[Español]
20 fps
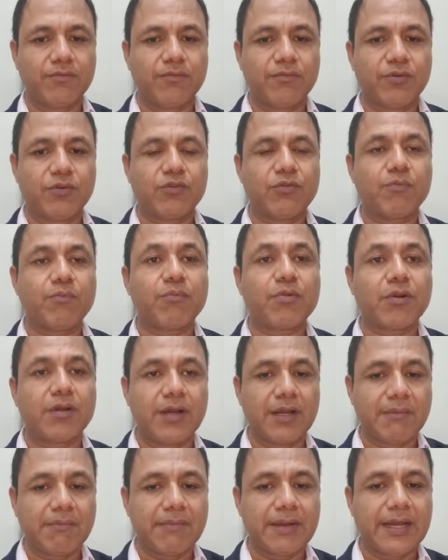por un
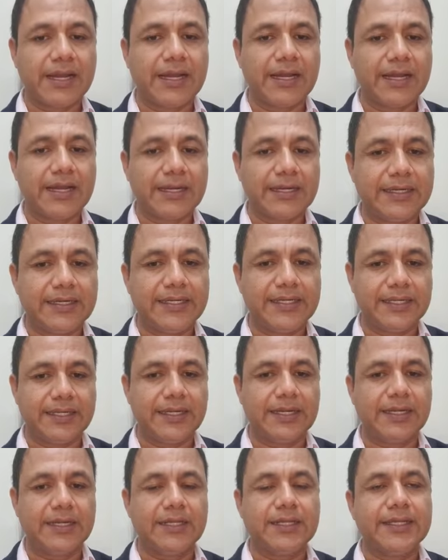problema
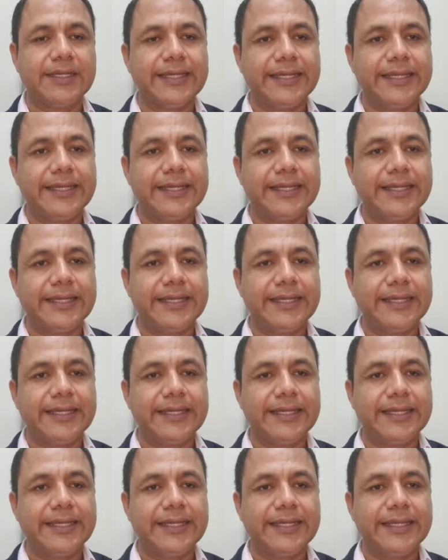legal.